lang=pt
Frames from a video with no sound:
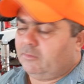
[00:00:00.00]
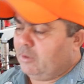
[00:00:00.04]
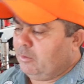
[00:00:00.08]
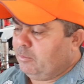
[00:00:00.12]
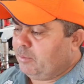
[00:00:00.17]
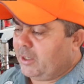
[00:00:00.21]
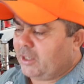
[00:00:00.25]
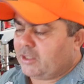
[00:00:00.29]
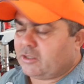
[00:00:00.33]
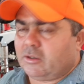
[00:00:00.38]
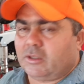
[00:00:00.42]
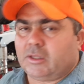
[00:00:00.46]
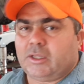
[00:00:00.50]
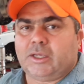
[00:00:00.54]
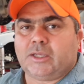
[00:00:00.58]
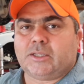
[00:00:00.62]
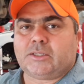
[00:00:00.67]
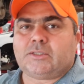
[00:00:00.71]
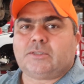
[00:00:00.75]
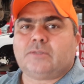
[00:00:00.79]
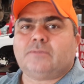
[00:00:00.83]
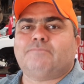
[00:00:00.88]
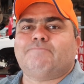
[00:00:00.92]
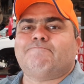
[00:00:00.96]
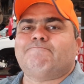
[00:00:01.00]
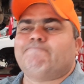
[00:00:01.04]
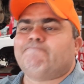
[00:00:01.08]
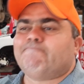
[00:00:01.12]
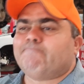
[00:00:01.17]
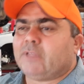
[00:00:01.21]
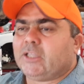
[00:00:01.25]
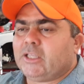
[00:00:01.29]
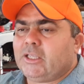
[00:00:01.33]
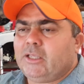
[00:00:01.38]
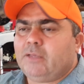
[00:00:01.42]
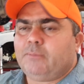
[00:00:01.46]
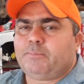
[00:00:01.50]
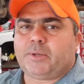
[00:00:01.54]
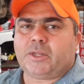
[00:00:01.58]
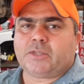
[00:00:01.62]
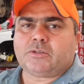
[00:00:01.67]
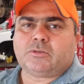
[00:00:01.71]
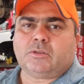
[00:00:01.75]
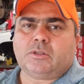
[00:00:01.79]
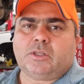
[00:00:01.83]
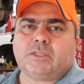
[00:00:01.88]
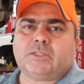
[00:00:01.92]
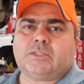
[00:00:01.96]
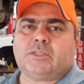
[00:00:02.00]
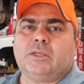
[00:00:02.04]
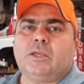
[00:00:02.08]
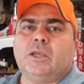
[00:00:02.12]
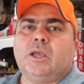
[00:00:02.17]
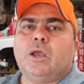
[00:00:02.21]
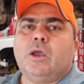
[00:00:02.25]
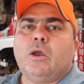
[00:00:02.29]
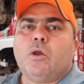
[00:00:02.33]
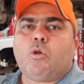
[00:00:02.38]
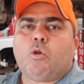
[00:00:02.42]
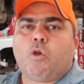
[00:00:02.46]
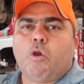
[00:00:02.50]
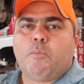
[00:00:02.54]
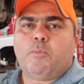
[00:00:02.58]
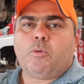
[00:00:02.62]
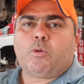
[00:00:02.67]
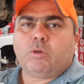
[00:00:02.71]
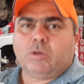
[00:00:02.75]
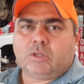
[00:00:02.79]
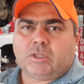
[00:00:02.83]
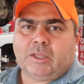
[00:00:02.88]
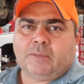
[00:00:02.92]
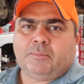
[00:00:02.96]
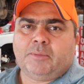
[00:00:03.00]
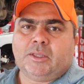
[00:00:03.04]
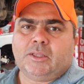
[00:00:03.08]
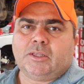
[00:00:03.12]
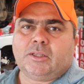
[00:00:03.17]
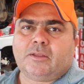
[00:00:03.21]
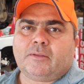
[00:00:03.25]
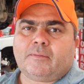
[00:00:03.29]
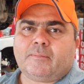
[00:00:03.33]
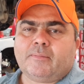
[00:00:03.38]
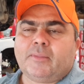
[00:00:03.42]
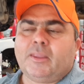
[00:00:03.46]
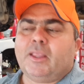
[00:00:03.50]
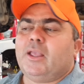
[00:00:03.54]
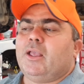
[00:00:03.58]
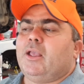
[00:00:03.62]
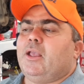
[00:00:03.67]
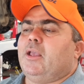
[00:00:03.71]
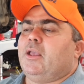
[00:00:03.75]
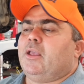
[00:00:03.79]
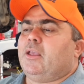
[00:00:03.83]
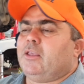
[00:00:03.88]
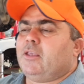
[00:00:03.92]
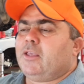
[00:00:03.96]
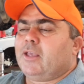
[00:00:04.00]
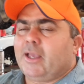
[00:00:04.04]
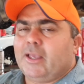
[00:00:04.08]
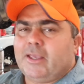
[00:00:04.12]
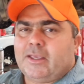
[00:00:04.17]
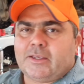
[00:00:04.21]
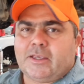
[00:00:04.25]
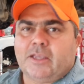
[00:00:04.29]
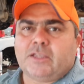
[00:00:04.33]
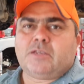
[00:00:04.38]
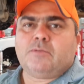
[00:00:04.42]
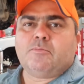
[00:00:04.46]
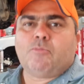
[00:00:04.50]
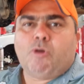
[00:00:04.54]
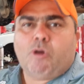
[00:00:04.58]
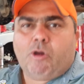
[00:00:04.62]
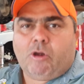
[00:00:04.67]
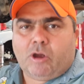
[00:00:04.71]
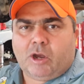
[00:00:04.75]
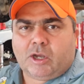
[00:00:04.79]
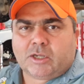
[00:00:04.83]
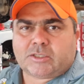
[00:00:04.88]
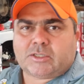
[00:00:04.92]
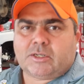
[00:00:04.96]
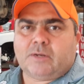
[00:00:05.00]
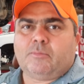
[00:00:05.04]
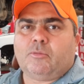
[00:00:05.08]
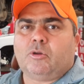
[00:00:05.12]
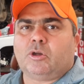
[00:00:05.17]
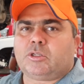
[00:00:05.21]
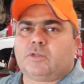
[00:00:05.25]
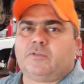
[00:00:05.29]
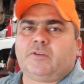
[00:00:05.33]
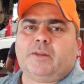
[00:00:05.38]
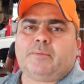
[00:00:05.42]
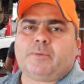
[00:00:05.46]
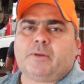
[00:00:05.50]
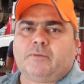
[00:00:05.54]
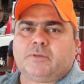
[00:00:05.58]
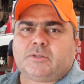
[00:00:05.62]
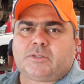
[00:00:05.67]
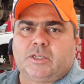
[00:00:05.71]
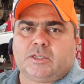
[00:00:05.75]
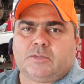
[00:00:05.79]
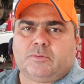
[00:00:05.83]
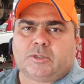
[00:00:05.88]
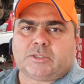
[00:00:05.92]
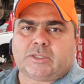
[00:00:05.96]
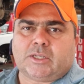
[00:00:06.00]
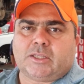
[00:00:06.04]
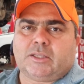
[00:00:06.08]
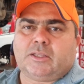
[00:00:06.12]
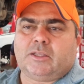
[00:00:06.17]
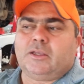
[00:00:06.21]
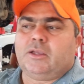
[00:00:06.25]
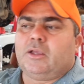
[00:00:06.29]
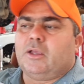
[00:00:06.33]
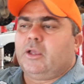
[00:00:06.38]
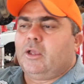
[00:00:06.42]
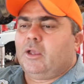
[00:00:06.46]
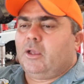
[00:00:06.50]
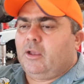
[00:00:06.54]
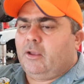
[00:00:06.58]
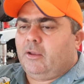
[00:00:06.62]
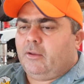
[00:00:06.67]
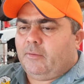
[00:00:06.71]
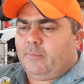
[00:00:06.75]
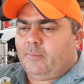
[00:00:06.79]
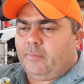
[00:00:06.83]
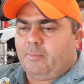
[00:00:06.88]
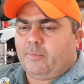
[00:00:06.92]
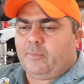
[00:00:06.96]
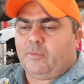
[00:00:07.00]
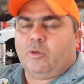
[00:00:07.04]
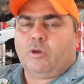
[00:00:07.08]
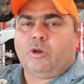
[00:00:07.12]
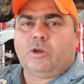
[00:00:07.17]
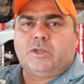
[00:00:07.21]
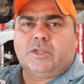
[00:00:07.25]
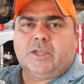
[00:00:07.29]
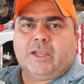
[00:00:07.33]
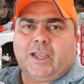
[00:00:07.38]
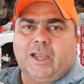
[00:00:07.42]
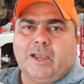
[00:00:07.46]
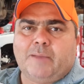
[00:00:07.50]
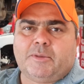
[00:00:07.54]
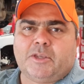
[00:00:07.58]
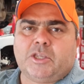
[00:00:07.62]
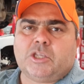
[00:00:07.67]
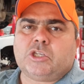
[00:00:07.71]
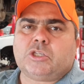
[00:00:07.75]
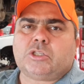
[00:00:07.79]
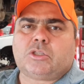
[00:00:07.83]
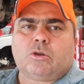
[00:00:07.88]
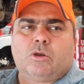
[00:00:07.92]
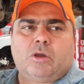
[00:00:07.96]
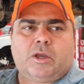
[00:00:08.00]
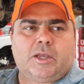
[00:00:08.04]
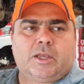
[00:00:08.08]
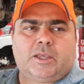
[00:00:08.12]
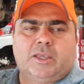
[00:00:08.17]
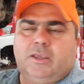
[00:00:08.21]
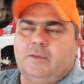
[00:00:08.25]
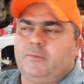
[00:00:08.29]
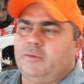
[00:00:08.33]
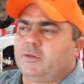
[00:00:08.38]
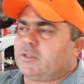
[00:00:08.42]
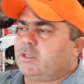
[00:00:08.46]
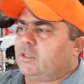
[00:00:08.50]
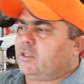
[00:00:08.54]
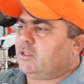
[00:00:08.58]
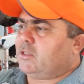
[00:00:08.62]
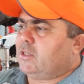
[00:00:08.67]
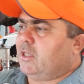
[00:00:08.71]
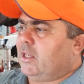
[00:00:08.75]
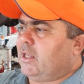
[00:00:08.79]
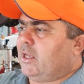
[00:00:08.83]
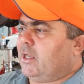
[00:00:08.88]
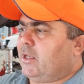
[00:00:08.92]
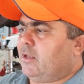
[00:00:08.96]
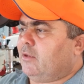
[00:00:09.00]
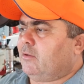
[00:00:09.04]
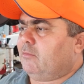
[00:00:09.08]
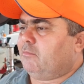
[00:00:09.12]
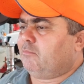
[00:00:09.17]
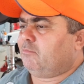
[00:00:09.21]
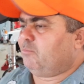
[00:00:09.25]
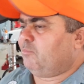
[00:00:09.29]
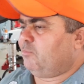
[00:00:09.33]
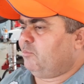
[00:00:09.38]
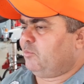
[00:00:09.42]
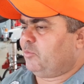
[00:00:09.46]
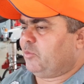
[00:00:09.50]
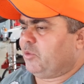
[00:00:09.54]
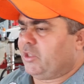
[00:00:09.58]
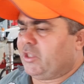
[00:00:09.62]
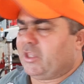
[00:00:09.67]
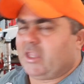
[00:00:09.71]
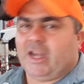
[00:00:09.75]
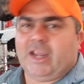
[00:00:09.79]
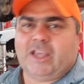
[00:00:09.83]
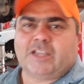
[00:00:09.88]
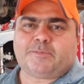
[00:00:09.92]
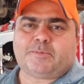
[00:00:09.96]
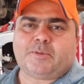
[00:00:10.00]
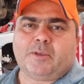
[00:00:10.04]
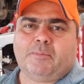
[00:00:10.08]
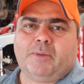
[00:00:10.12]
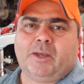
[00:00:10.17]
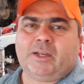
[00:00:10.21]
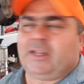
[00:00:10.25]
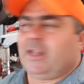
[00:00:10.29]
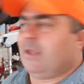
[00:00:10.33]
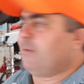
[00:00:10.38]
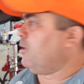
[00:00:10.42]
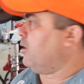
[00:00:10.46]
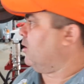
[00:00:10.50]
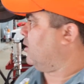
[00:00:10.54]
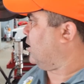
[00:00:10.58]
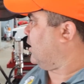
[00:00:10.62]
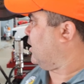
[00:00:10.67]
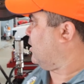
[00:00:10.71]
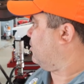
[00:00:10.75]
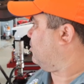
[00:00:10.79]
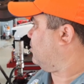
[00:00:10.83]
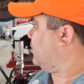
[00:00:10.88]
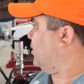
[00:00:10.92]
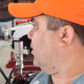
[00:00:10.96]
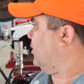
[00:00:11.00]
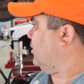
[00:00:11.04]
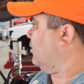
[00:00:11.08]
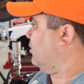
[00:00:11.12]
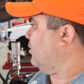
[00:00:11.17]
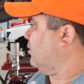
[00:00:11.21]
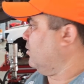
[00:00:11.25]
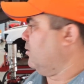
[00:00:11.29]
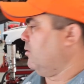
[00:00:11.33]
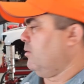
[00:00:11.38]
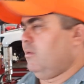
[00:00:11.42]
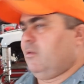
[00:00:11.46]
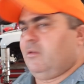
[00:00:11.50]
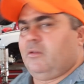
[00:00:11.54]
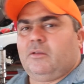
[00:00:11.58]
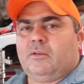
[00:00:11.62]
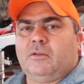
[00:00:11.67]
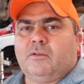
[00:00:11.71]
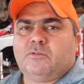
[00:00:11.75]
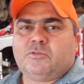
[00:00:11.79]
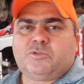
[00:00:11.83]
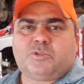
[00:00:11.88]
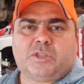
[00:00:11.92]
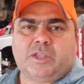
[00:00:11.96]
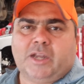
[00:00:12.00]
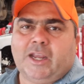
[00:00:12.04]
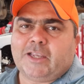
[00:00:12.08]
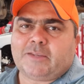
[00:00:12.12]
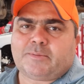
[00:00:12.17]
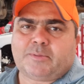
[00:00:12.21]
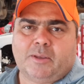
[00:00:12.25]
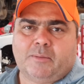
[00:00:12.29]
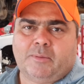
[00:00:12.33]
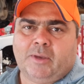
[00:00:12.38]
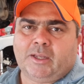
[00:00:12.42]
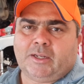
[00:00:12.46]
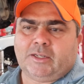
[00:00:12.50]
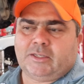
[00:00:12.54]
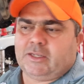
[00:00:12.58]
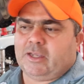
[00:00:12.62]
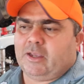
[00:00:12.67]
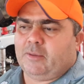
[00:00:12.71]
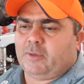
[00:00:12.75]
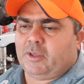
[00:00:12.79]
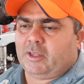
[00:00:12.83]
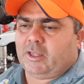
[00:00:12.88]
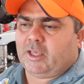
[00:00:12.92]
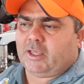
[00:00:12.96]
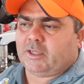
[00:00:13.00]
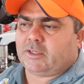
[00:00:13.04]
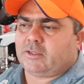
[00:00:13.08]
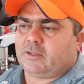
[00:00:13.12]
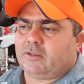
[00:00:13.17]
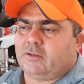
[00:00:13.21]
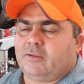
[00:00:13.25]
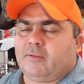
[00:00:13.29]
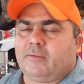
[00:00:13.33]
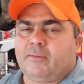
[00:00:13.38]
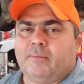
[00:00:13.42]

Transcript: Impressionante. Impressionante como contamina. E aí a gente mostra, mostra. Eu falei para vocês, moçada. Óleo de câmbio a gente troca aqui, moçada, sei lá, três semanas, né, milionário? Por aí? Uns três semanas de caminhonete.